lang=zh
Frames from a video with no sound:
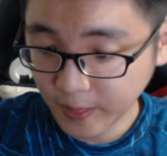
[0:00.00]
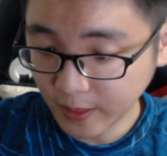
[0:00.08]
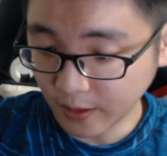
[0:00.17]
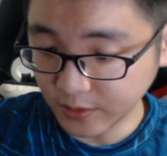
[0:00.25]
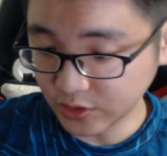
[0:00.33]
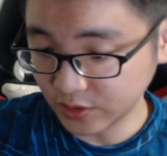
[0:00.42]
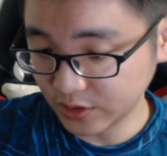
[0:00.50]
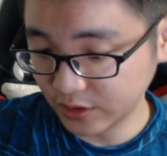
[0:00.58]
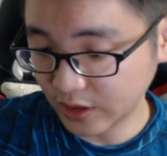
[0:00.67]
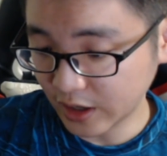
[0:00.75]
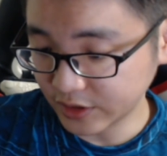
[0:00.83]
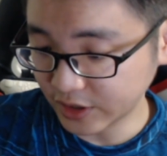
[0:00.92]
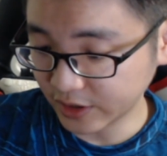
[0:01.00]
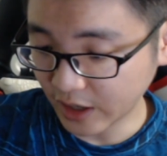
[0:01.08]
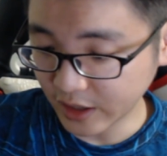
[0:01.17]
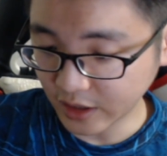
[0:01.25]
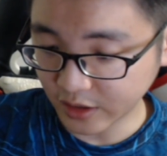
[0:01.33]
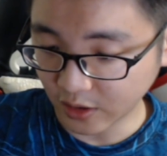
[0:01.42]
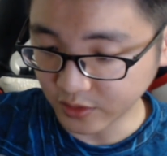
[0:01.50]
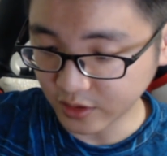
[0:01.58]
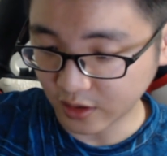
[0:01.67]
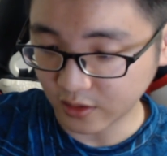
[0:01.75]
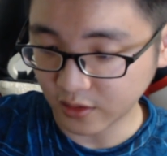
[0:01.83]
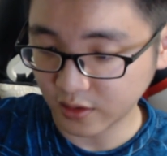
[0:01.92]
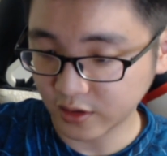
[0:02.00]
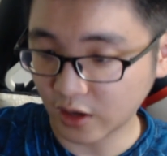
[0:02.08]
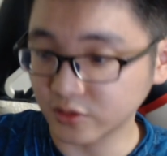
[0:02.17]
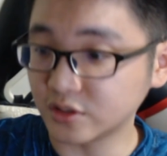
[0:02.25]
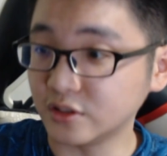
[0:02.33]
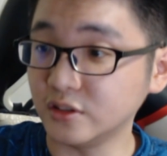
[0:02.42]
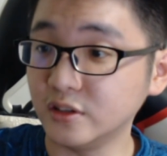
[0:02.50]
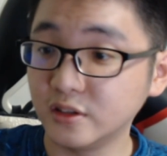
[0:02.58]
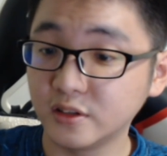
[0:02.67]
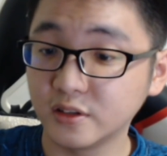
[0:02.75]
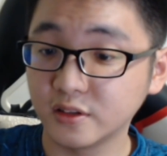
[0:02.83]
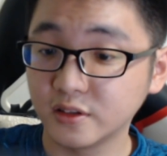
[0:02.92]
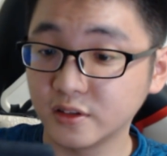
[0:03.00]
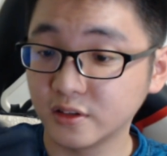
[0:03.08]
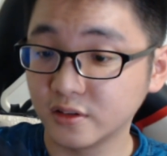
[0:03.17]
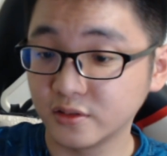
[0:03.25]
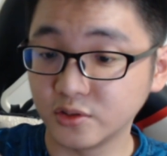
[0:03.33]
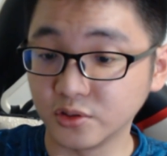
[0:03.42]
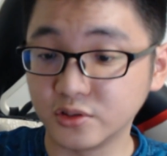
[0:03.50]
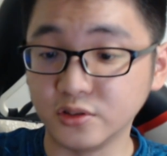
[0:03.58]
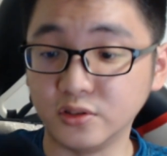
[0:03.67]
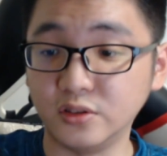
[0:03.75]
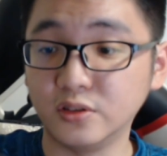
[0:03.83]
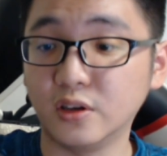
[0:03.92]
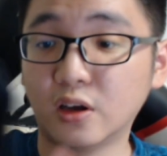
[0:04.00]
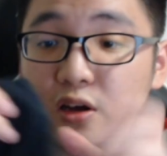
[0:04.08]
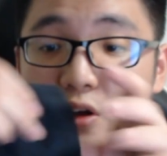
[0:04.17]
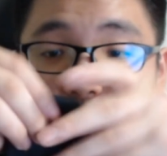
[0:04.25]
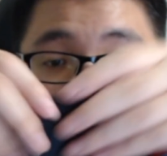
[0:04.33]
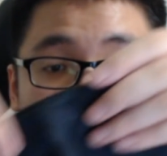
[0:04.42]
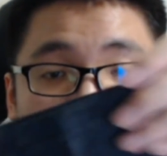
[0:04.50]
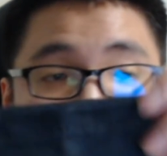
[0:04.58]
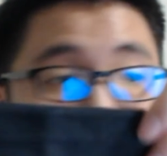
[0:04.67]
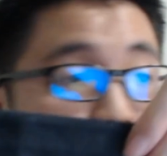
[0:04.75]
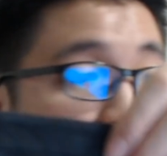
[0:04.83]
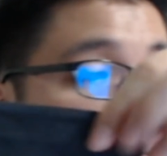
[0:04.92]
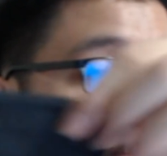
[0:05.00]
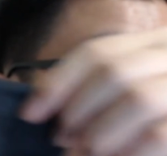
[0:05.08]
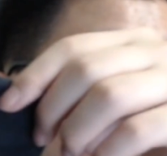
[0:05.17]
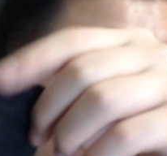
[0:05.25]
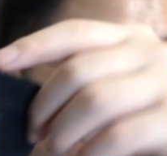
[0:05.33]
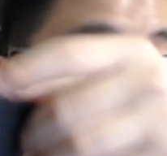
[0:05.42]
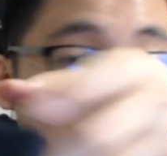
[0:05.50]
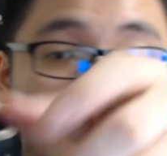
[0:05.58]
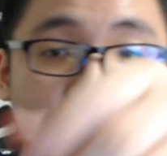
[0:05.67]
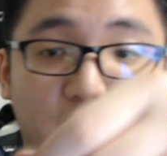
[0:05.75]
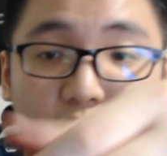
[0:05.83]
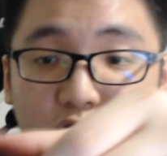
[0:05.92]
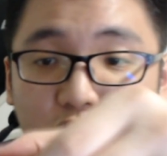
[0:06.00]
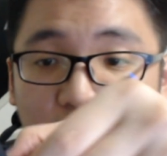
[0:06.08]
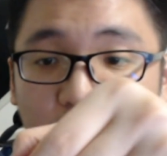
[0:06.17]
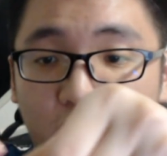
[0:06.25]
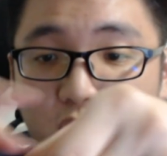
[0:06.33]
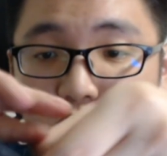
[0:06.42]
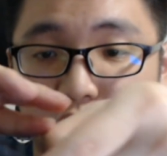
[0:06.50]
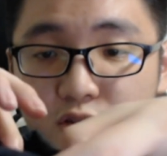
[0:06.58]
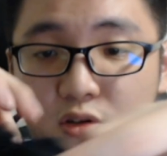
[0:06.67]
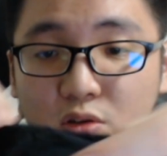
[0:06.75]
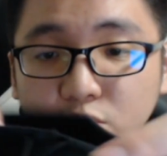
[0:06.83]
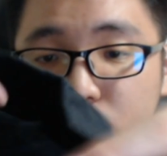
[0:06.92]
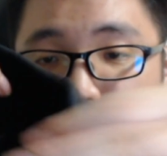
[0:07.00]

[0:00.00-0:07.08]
那我整整一来先开一下套子好了。套子就是呃，这可能是就是给出国用的时候有一